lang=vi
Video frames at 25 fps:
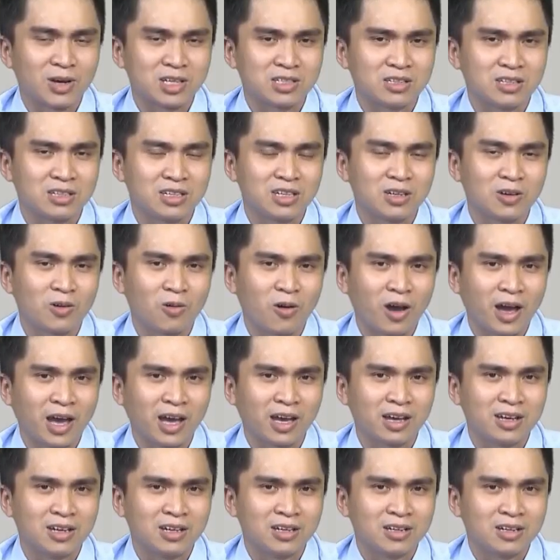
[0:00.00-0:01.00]
bác sĩ chuyên
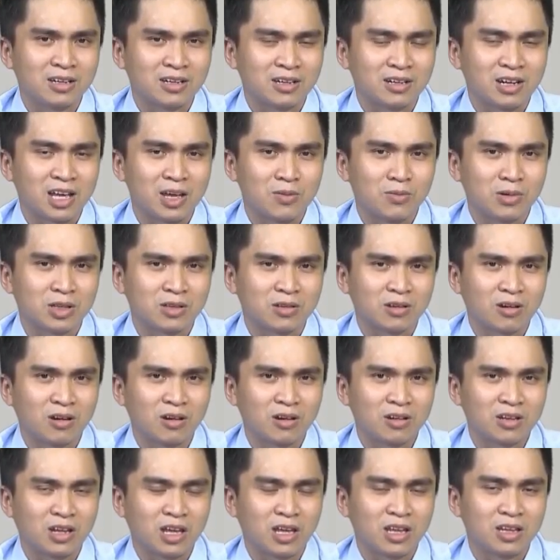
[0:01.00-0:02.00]
khoa để mình
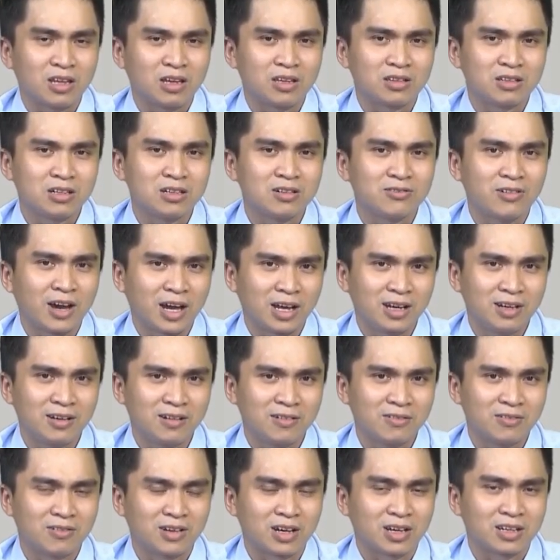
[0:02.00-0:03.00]
có thể, thể tư vấn
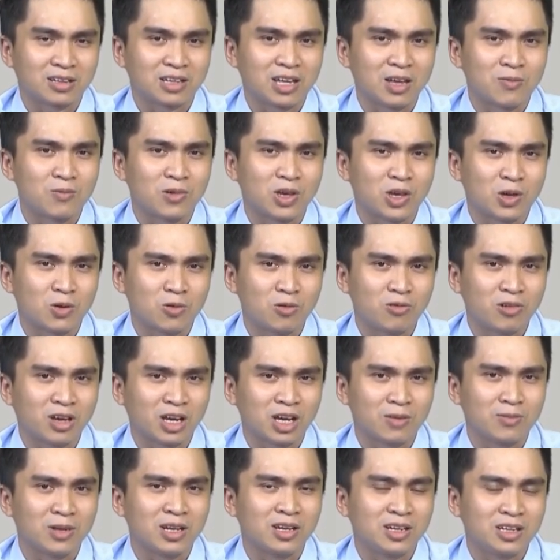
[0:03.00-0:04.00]
và tìm hiểu về
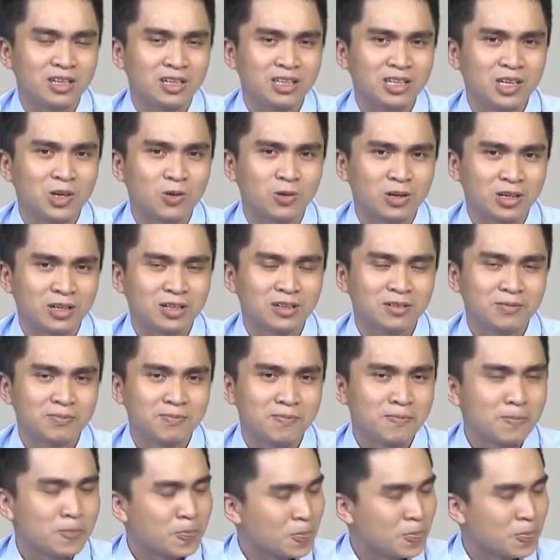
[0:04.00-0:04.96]
cái bệnh lý nhiều hơn